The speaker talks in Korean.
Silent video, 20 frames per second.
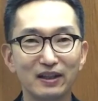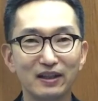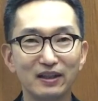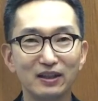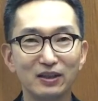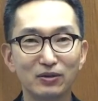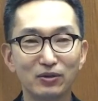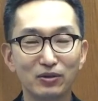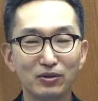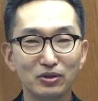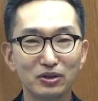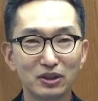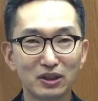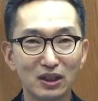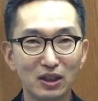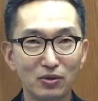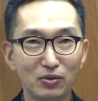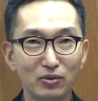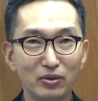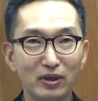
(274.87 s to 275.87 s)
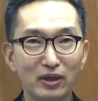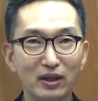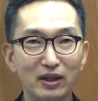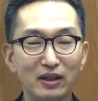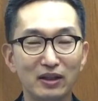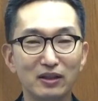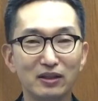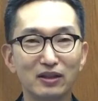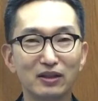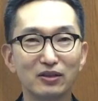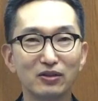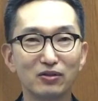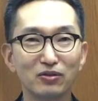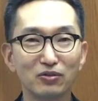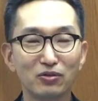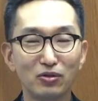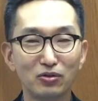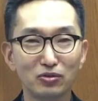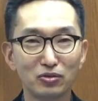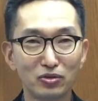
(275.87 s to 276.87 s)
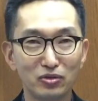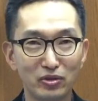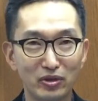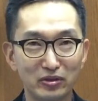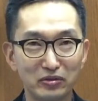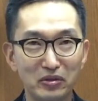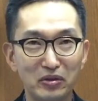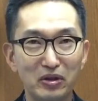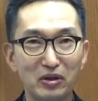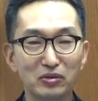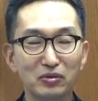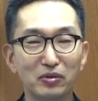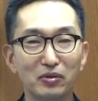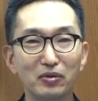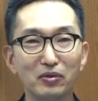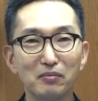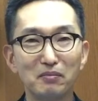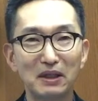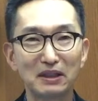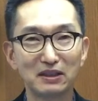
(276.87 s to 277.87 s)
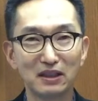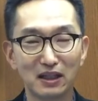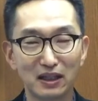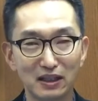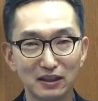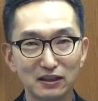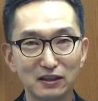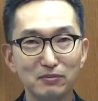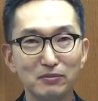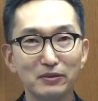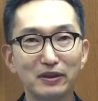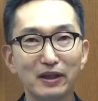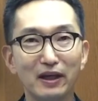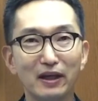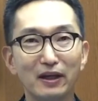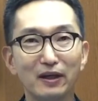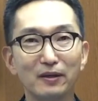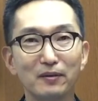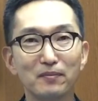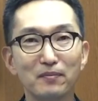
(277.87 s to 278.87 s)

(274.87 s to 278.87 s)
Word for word: 이곳 시카고에 있는 성도들의 생활도 마찬가지입니다.